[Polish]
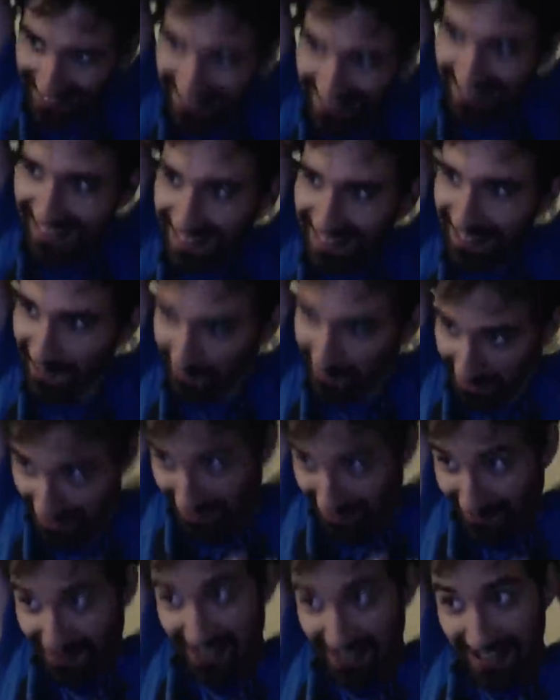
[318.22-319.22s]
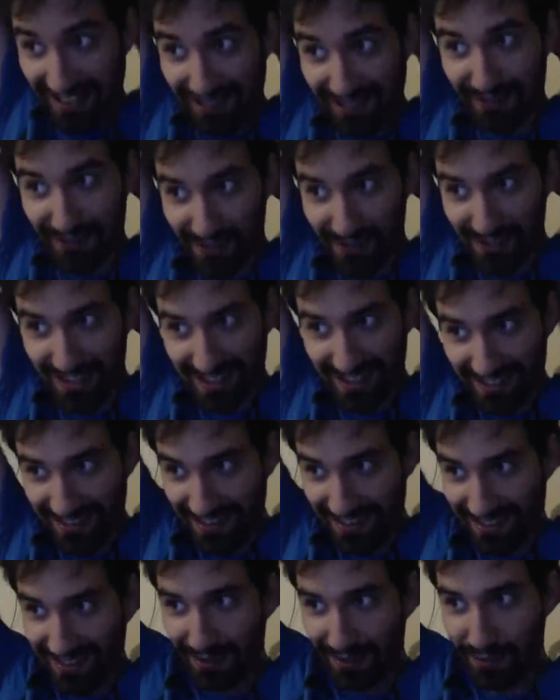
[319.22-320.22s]
Ej, naprawdę, jak wziąć
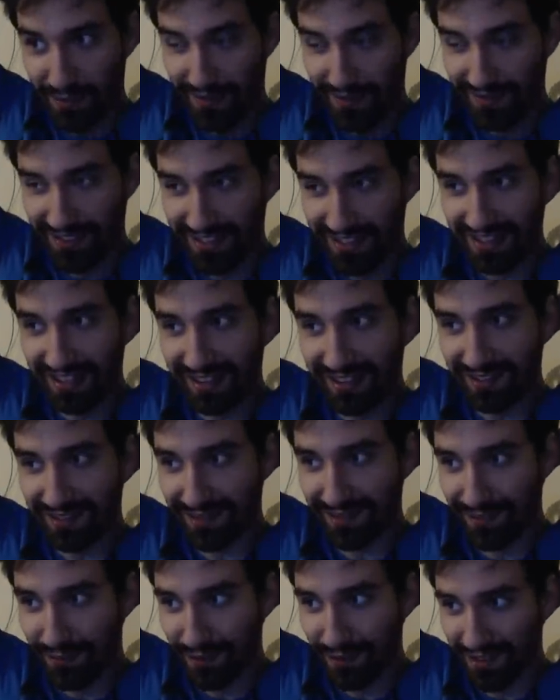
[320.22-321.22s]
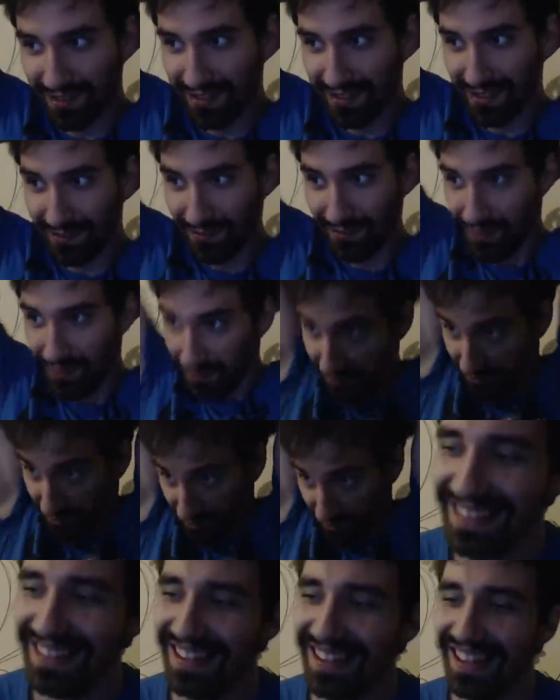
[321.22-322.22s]
ręce za głowę i tak ją z dwóch stron wziąć?
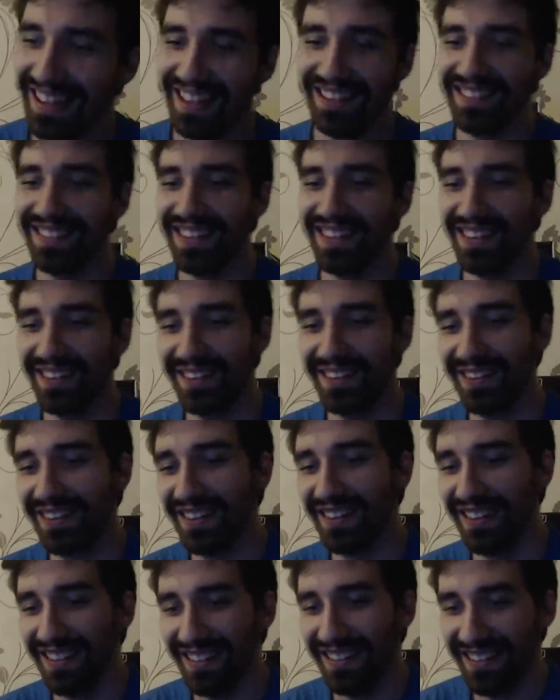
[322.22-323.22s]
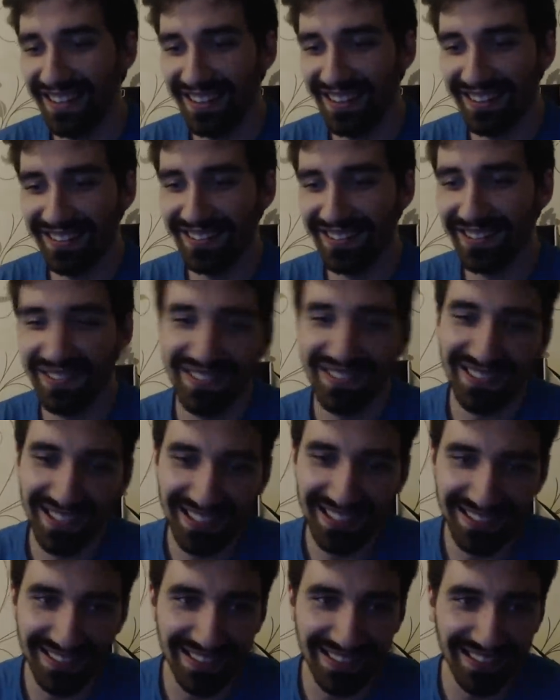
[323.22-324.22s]
Ej, serio. Ja jestem
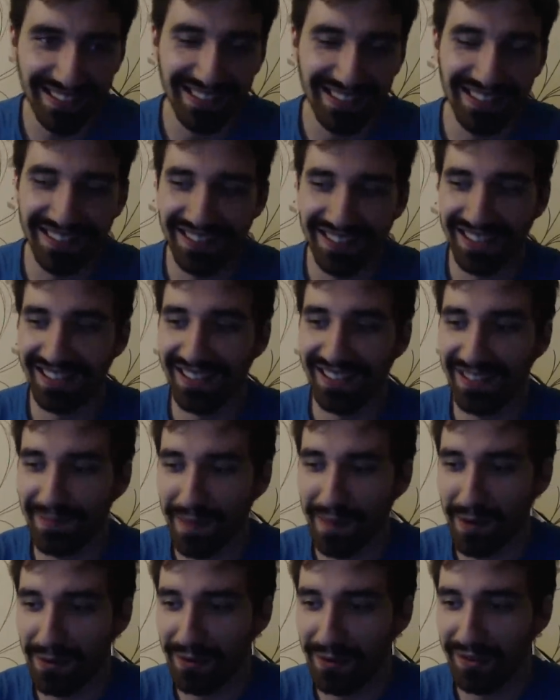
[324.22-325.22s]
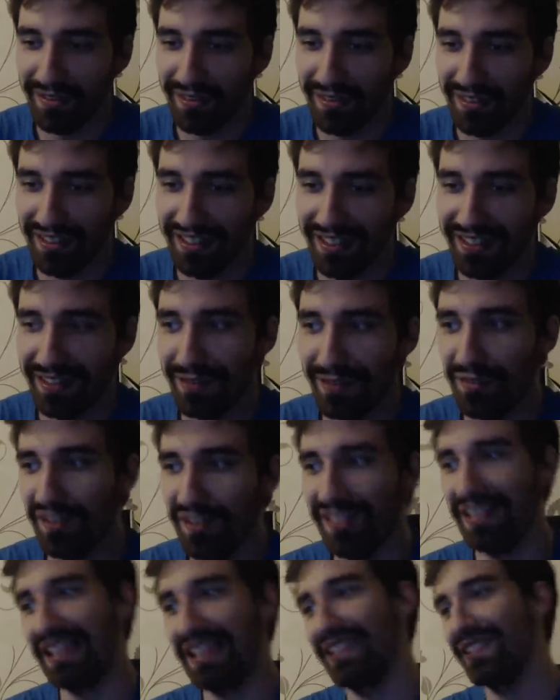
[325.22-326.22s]
strasznie taki mało rozciągnięty.
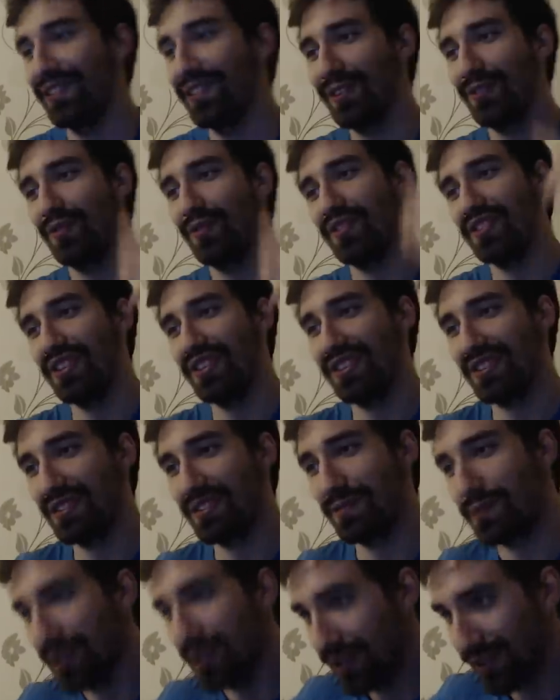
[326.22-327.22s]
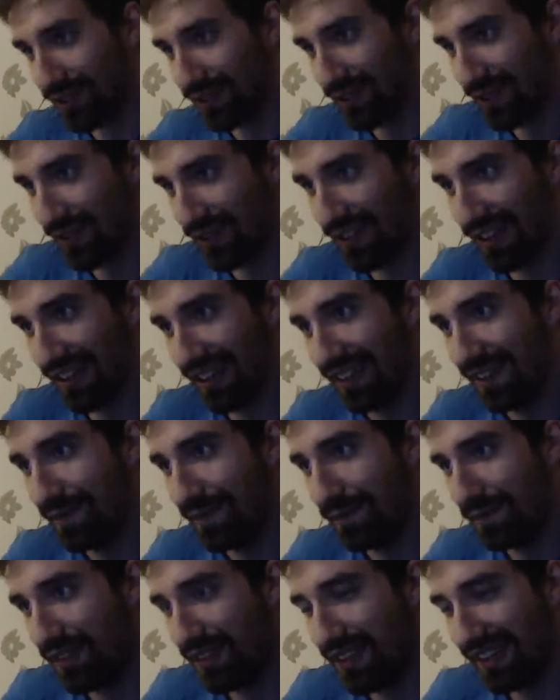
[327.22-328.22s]
Wiecie, jak jest to ćwiczenie, żeby dotknąć
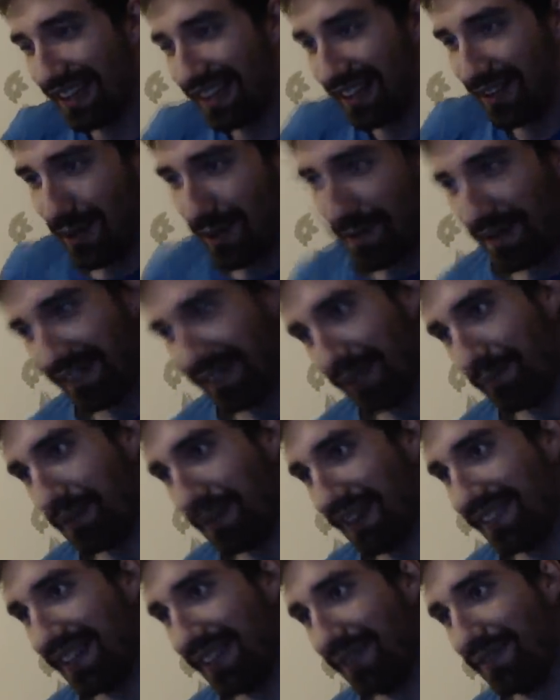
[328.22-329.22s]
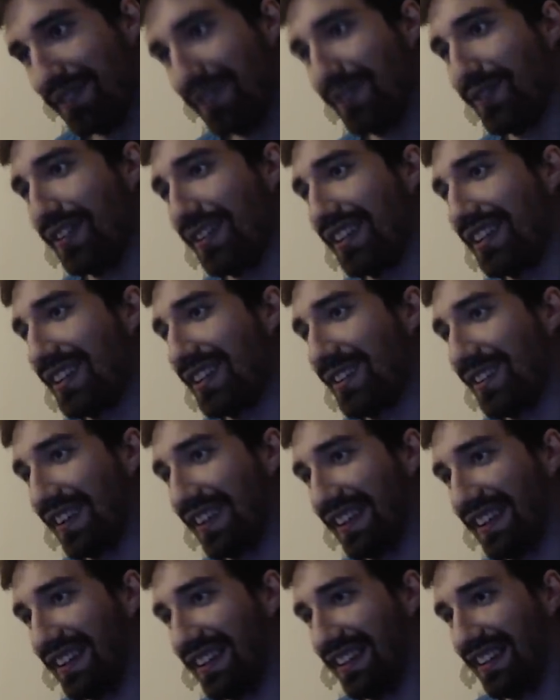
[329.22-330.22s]
rękoma za plecami swoich
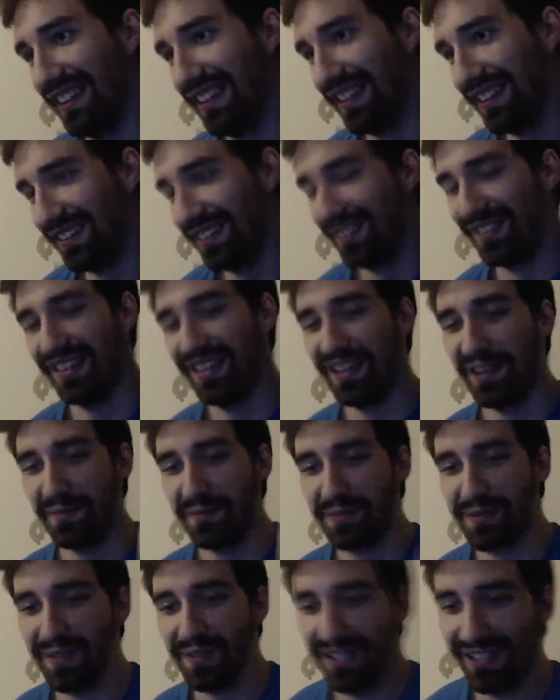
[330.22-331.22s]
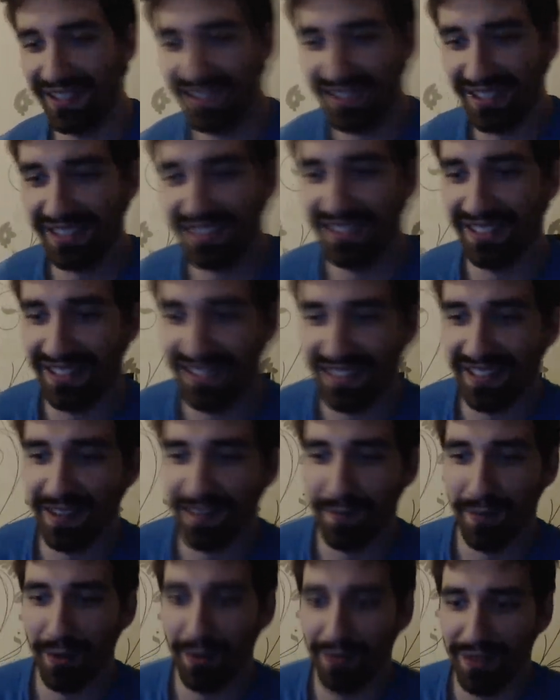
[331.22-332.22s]
rąk, nie? To ja na przykład nigdy tak
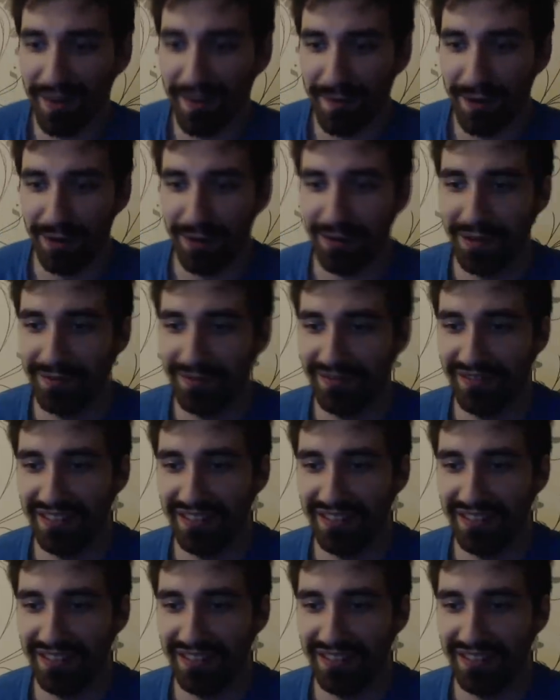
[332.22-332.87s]
nie, nie mogłem.